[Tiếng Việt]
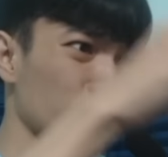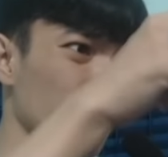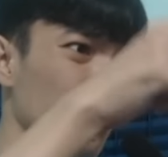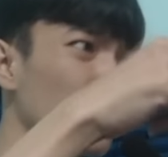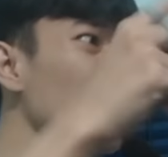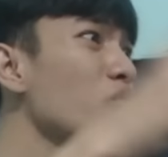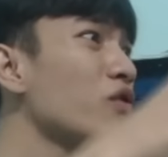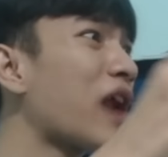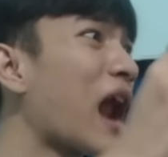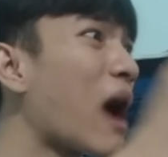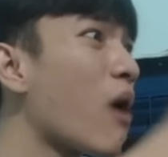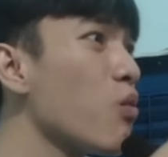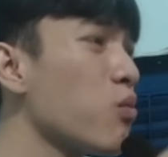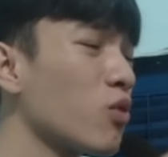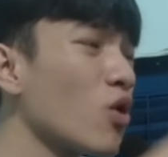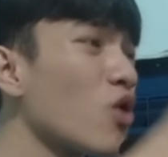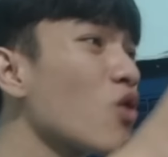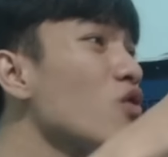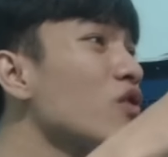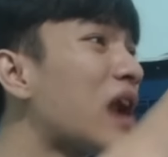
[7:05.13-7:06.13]
nó râu,
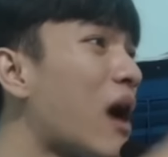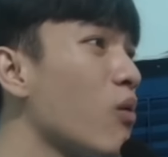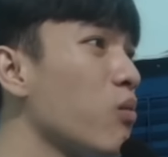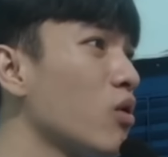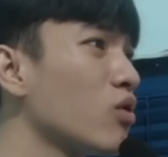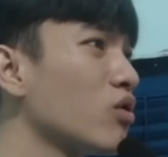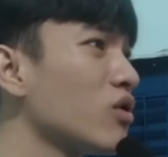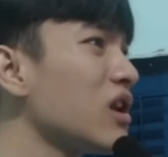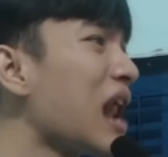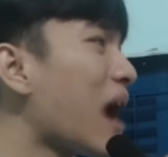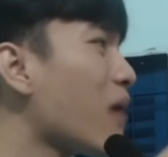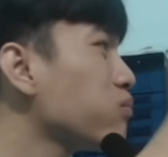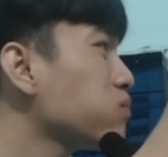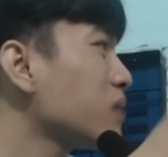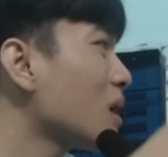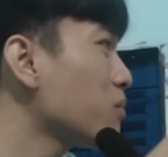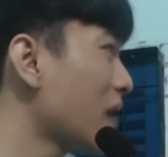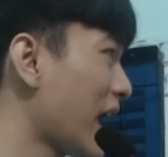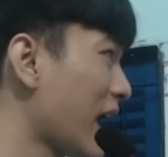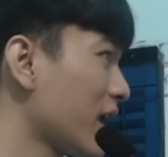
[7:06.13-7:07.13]
nó có râu mà nó lông
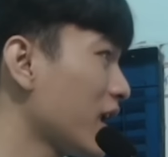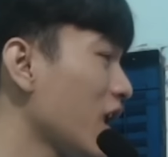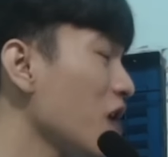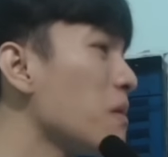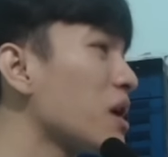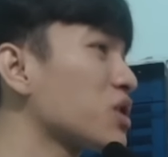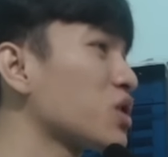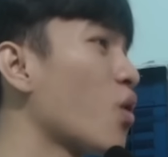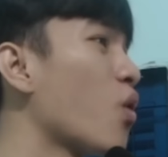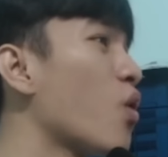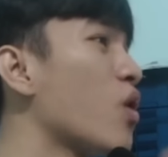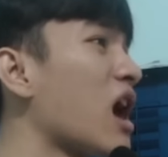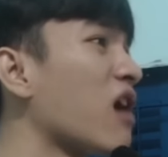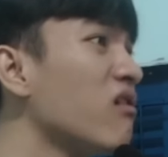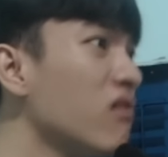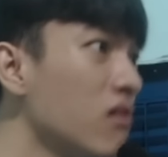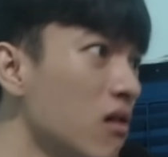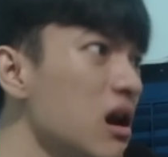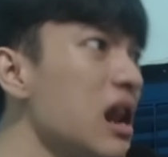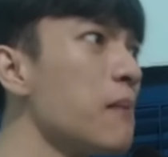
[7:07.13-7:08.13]
không à, nếu mà chùi là
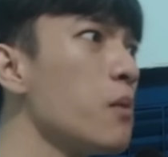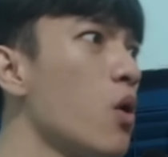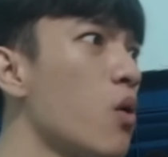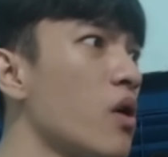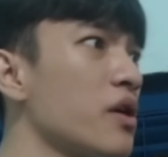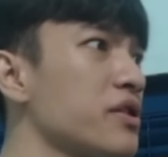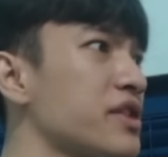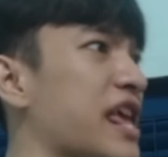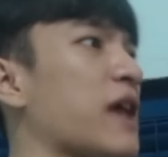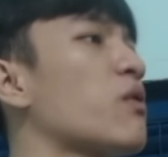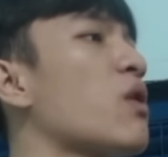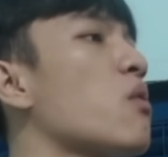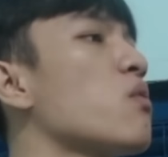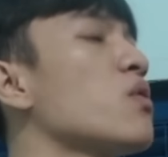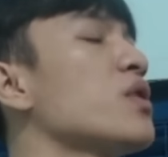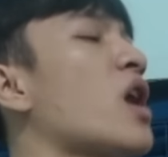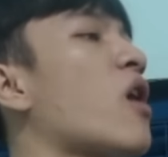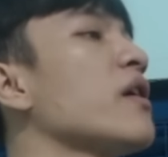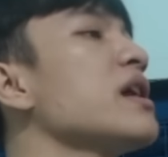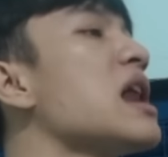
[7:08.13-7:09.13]
ngứa lắm luôn, chịu đâu
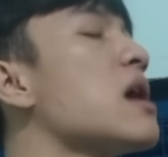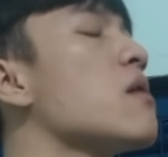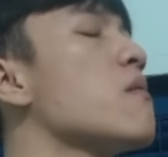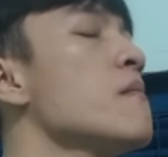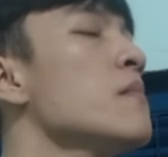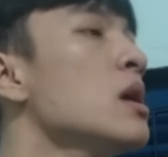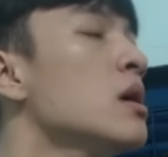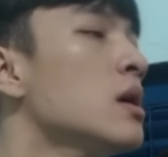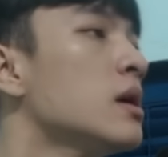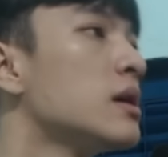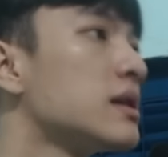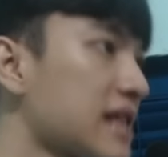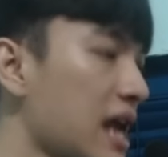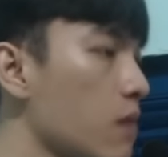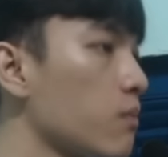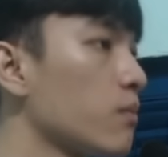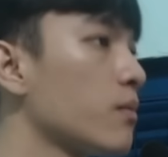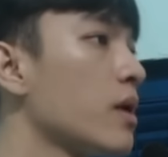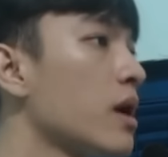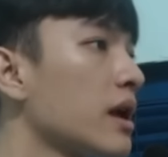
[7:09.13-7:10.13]
có nổi đâu.
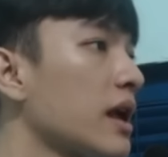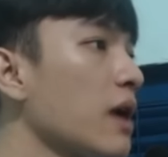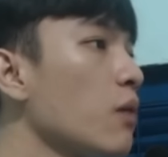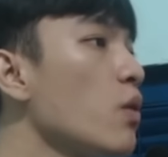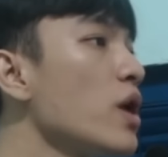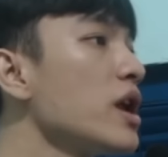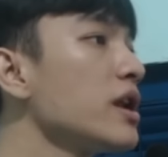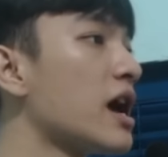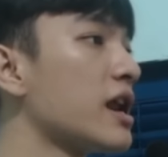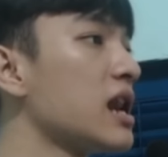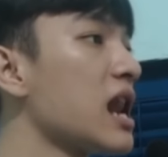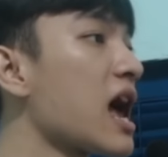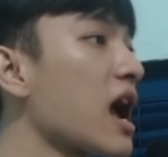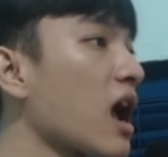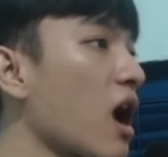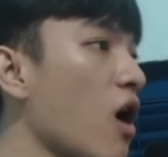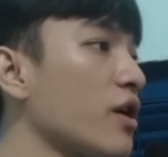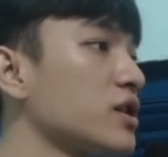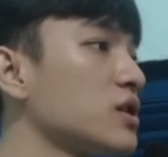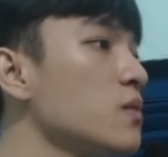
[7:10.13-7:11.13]
Xong cái quyết định là
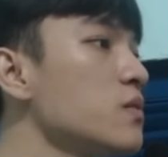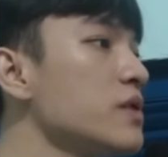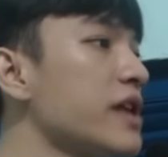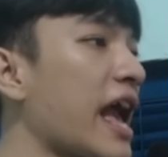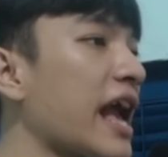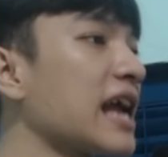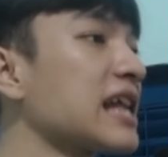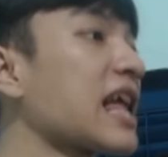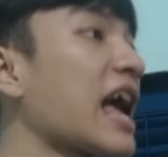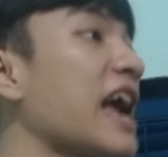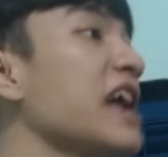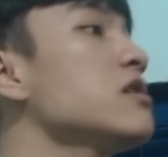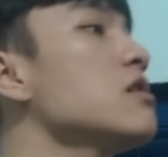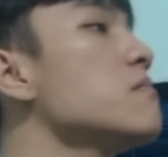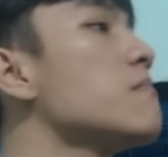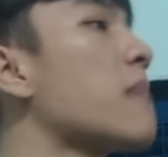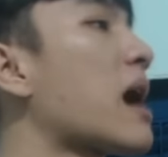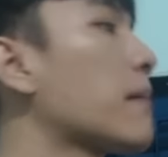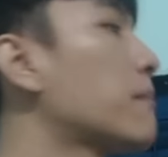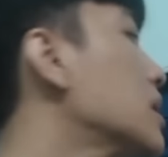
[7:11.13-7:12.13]
ngồi xuống dậy, cái thấy
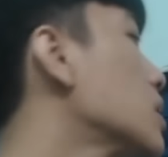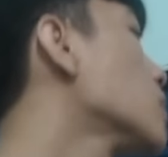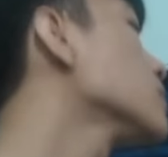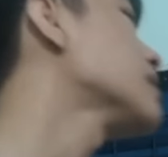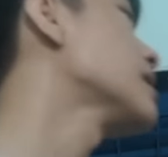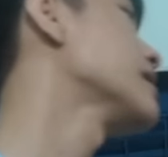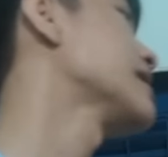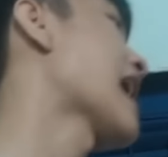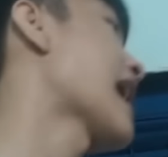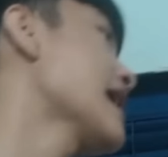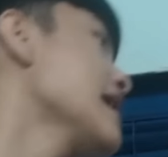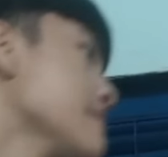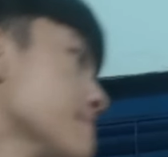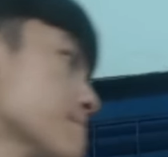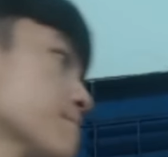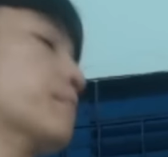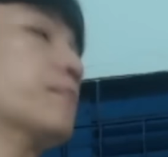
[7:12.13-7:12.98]
trước mặt mình có tờ giấy.